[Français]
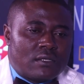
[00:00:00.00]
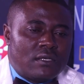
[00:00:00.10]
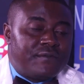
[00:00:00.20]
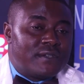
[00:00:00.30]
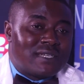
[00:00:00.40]
qui
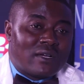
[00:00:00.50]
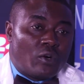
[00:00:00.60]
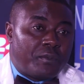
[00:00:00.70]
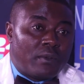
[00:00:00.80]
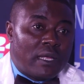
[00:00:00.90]
faisait encore
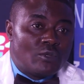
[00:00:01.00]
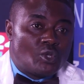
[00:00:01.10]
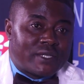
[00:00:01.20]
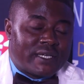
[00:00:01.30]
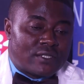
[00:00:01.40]
problème
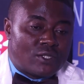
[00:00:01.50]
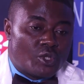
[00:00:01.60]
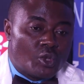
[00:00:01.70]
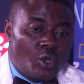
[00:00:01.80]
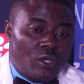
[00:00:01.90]
jusqu'à ce
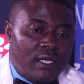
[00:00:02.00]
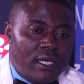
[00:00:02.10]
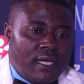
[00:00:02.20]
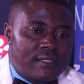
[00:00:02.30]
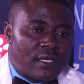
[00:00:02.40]
jour,
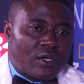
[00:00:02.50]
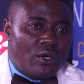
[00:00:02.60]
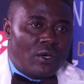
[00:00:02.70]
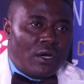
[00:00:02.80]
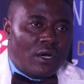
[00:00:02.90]
c'est que
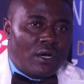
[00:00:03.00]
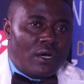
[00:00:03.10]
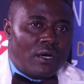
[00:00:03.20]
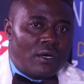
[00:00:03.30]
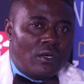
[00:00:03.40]

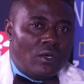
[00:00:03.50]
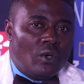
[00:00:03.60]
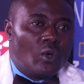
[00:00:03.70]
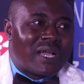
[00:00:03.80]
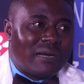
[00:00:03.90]
euh,
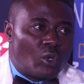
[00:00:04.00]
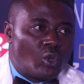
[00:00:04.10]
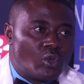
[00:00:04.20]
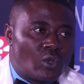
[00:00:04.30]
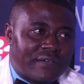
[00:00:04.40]
le
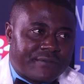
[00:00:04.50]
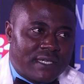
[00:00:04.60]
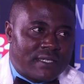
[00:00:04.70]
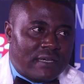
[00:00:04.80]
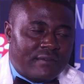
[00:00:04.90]
Cameroun ou
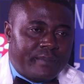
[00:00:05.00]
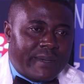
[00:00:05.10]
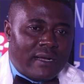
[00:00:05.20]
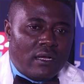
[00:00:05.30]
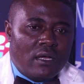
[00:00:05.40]
l'Afrique n'avait
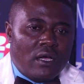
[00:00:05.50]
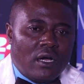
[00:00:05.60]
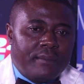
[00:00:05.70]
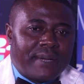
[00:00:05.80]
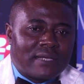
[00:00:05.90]
pas
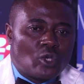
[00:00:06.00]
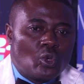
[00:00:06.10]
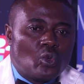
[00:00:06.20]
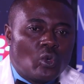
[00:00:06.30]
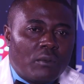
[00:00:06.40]
un plateau
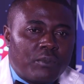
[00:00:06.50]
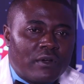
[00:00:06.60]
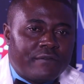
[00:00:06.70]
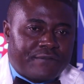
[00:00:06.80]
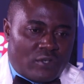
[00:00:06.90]
où on
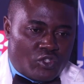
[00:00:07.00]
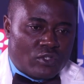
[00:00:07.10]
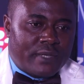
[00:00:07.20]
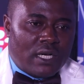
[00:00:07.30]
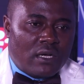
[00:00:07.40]
pouvait
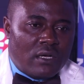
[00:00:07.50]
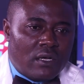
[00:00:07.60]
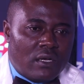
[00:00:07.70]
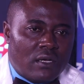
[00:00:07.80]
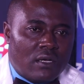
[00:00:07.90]
franchement
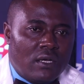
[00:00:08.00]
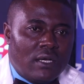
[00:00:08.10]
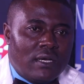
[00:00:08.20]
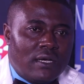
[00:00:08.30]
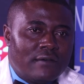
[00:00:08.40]
euh, euh,
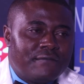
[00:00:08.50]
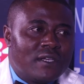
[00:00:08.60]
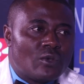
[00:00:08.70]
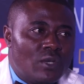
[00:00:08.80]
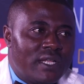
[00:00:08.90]

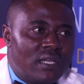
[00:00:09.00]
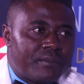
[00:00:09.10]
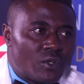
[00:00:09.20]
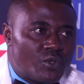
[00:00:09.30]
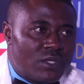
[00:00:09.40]
véhiculer des
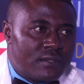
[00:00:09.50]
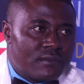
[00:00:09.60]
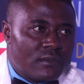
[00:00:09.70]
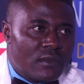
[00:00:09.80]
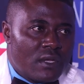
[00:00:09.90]
produits.
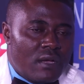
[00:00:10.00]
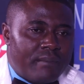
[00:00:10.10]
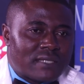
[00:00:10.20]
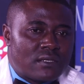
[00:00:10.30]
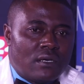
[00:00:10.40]

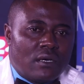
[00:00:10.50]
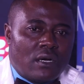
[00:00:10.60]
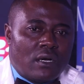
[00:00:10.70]
Parce que